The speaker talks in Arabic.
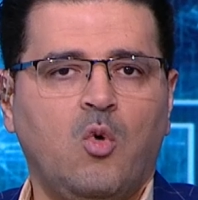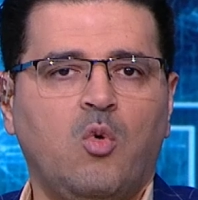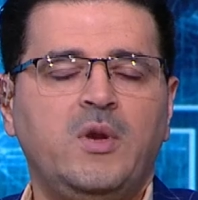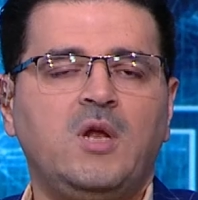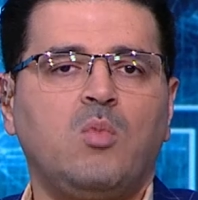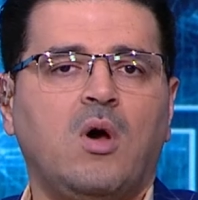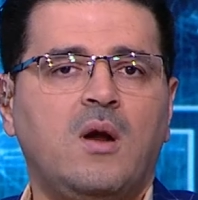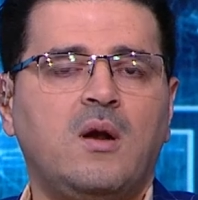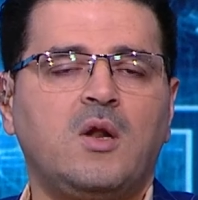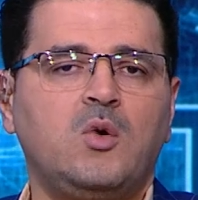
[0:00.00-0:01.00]
ومن
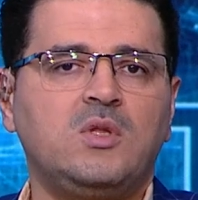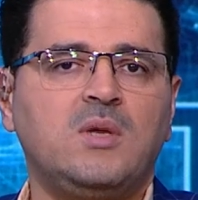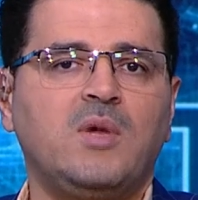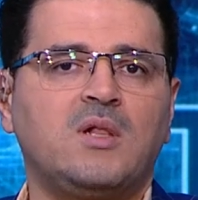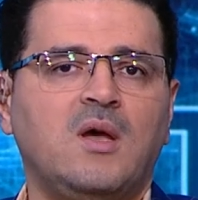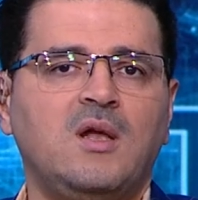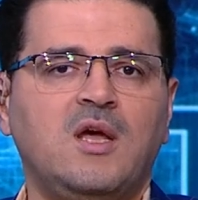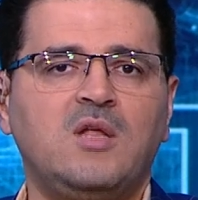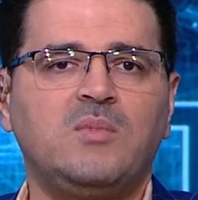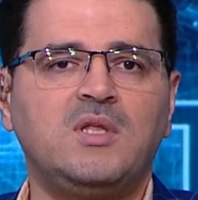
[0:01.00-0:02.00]
المقرر انه يتم اطلاق
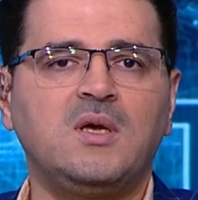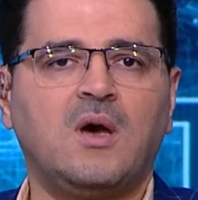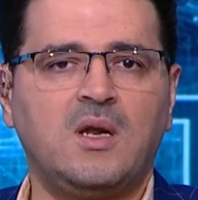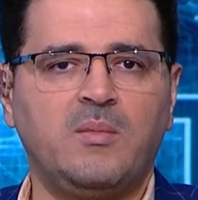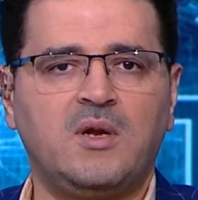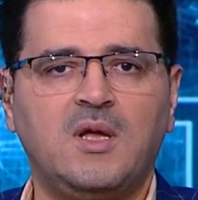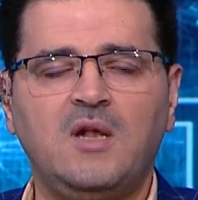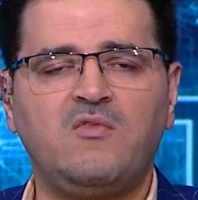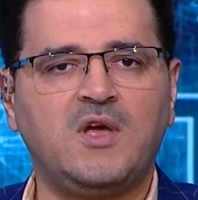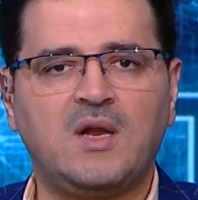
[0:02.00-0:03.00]
الخدمه دي قريبا
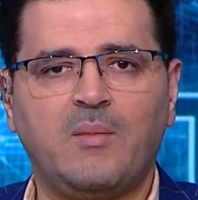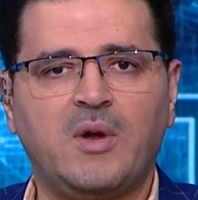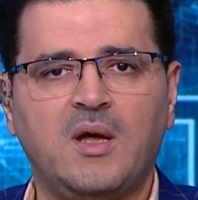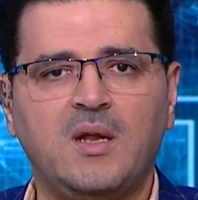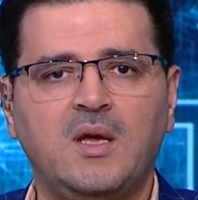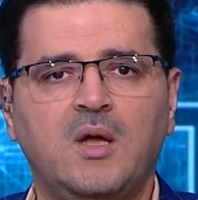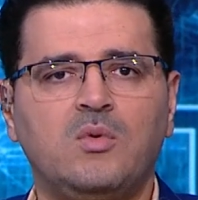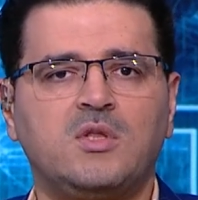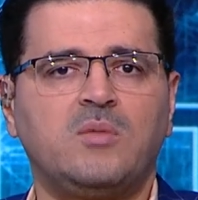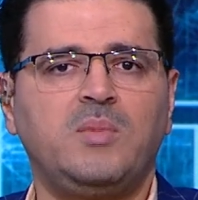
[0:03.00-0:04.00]
ايه الفكره عباره عن ايه
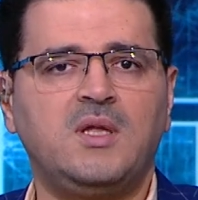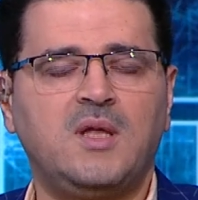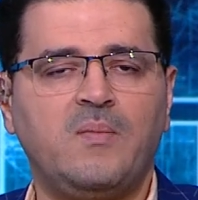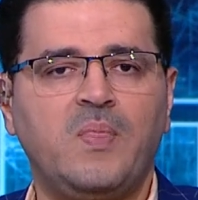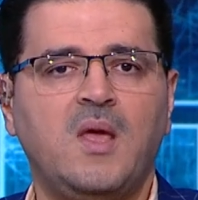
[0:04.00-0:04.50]
انه التطبيق ده